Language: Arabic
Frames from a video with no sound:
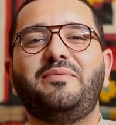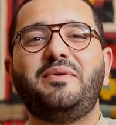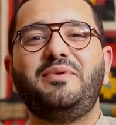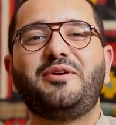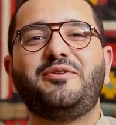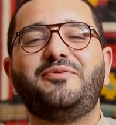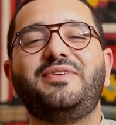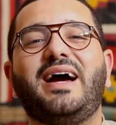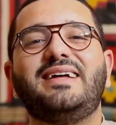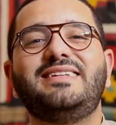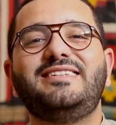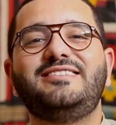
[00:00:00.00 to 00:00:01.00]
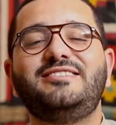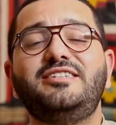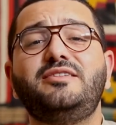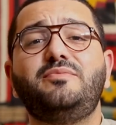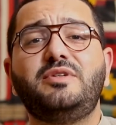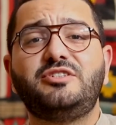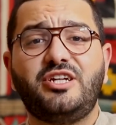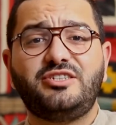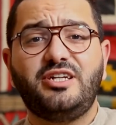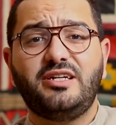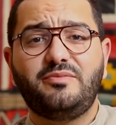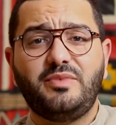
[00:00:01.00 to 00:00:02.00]
مرحبا بكم في عدد جديد من
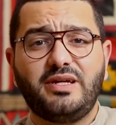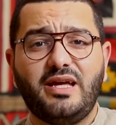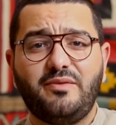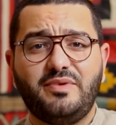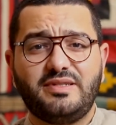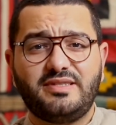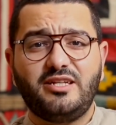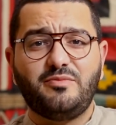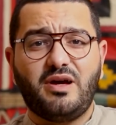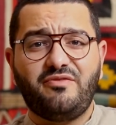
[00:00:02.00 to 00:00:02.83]
شاشات من جابل سينما